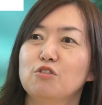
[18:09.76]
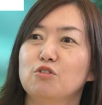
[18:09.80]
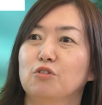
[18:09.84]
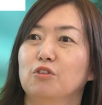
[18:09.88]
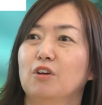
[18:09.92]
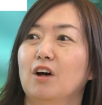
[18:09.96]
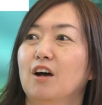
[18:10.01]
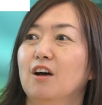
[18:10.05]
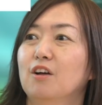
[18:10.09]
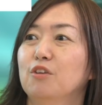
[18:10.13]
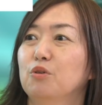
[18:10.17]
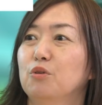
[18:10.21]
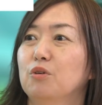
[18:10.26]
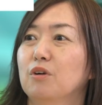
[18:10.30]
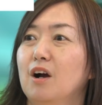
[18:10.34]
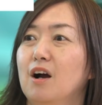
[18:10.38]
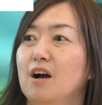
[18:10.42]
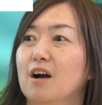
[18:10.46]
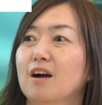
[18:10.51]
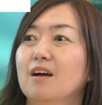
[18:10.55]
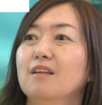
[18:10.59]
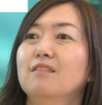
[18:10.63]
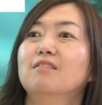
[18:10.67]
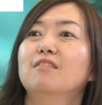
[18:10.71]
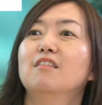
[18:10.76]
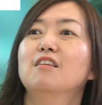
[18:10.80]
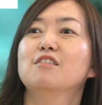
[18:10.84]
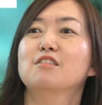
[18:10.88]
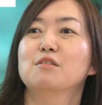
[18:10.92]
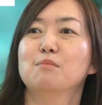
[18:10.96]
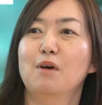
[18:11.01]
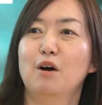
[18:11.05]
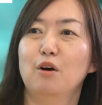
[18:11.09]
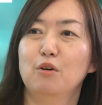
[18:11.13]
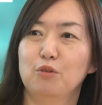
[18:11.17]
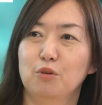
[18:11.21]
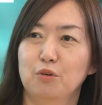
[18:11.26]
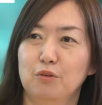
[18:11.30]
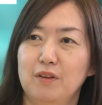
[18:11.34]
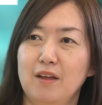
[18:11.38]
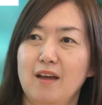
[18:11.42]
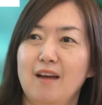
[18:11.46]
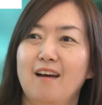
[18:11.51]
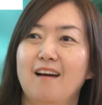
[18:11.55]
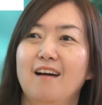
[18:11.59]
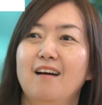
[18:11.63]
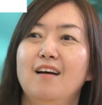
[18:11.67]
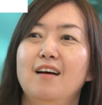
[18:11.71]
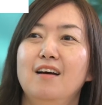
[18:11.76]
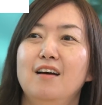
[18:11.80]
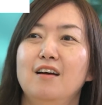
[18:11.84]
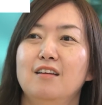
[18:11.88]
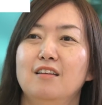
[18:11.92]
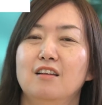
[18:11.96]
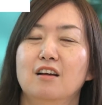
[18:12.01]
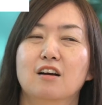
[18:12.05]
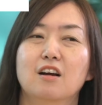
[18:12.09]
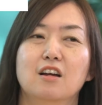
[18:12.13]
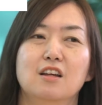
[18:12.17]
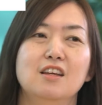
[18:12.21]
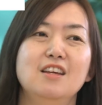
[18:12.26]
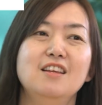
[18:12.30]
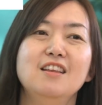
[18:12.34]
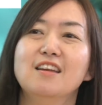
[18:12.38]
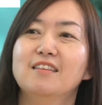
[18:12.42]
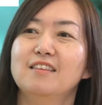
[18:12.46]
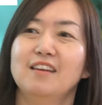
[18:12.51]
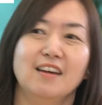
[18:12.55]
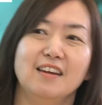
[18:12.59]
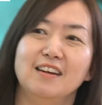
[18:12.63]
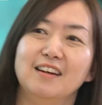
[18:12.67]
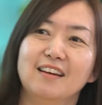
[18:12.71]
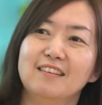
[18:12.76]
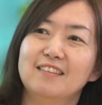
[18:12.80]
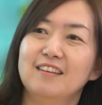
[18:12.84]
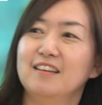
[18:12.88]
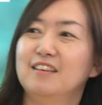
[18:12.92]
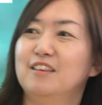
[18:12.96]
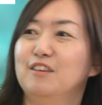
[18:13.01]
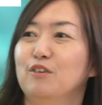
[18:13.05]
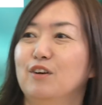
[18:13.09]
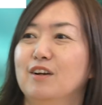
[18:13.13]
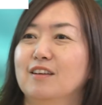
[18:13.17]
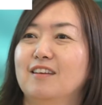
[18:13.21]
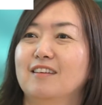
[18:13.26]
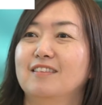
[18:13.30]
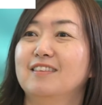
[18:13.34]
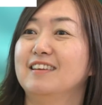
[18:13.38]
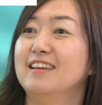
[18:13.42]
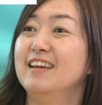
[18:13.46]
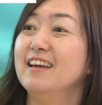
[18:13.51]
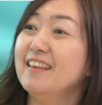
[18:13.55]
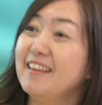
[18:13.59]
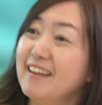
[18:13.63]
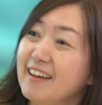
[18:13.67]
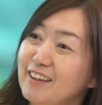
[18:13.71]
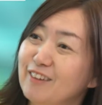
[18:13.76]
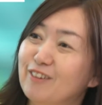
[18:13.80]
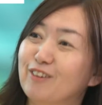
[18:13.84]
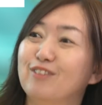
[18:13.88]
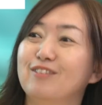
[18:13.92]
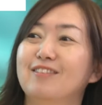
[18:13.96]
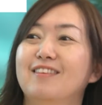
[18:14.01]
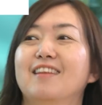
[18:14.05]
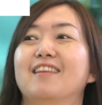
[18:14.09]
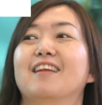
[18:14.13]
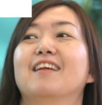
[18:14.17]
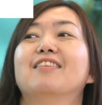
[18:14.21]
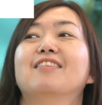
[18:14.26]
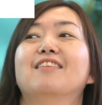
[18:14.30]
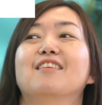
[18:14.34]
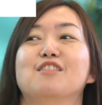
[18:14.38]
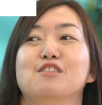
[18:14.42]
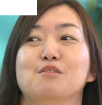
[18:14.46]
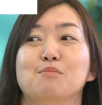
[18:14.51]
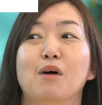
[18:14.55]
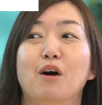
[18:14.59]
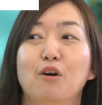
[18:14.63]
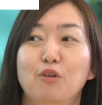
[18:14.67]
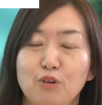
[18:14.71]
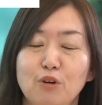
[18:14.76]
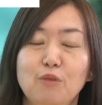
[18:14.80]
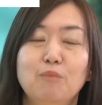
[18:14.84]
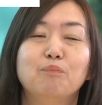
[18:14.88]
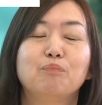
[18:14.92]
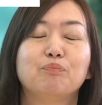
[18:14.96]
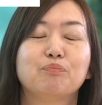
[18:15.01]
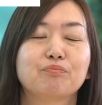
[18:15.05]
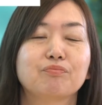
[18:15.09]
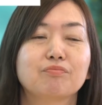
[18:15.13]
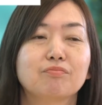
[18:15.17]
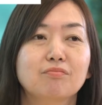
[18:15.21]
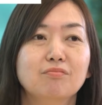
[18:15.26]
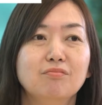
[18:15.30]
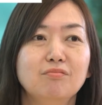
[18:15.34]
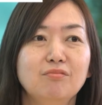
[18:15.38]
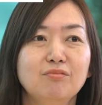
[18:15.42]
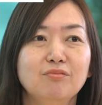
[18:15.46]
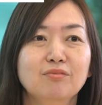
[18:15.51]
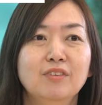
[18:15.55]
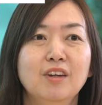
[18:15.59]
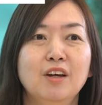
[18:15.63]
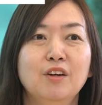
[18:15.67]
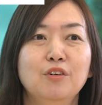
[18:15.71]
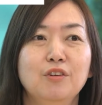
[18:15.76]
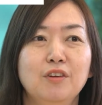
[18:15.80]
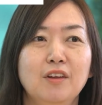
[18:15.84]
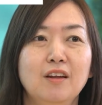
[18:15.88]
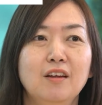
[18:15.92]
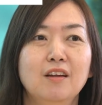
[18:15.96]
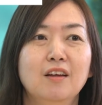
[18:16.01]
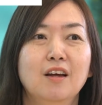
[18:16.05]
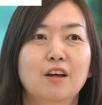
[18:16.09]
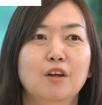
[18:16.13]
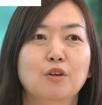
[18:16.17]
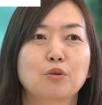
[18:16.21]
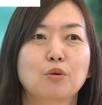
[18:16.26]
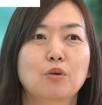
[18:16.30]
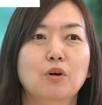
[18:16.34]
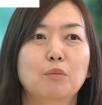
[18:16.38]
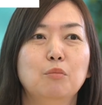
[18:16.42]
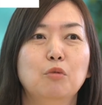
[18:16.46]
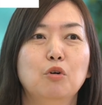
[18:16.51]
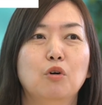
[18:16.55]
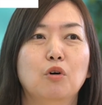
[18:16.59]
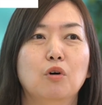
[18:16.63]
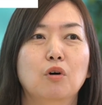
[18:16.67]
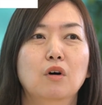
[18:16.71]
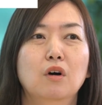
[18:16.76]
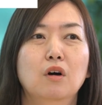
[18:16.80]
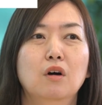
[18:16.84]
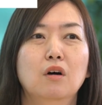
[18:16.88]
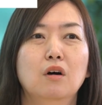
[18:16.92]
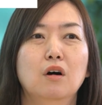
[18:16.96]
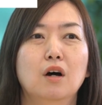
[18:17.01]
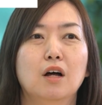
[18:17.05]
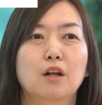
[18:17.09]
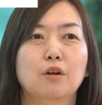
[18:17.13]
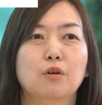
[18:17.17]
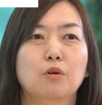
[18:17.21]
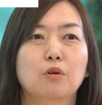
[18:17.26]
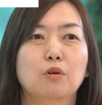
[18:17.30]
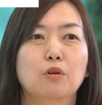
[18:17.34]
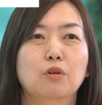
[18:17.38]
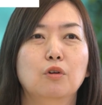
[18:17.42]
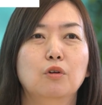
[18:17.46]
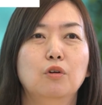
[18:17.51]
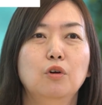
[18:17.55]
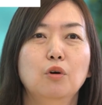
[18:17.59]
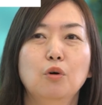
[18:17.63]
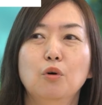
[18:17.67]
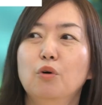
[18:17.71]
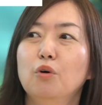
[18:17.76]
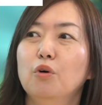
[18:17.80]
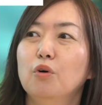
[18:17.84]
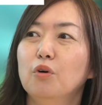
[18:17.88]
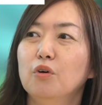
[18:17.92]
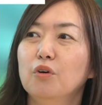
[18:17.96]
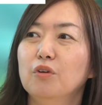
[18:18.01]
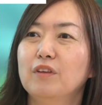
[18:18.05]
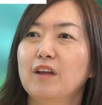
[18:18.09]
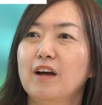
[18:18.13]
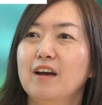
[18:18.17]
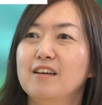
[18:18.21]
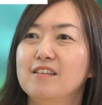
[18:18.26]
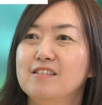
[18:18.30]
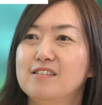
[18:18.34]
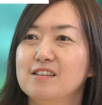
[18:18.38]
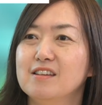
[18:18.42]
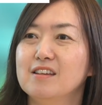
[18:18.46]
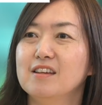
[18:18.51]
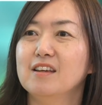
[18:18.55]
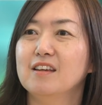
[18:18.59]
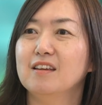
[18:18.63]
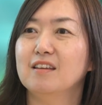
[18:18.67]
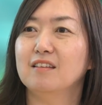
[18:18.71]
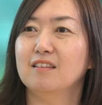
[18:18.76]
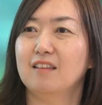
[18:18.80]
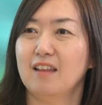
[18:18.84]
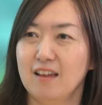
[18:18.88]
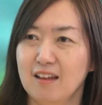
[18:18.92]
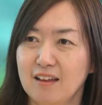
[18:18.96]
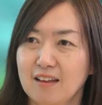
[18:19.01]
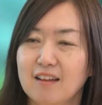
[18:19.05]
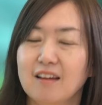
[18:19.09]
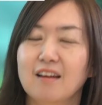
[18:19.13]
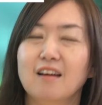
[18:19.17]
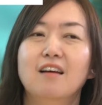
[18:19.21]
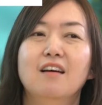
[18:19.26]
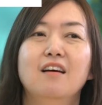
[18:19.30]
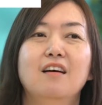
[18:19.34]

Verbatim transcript: ンのハードルが上がってしまうのでうんでねうん、なんか言いなさい言いなさいって言われたら言えないよってなってしまう。なのでそこはもうあの両方大事で、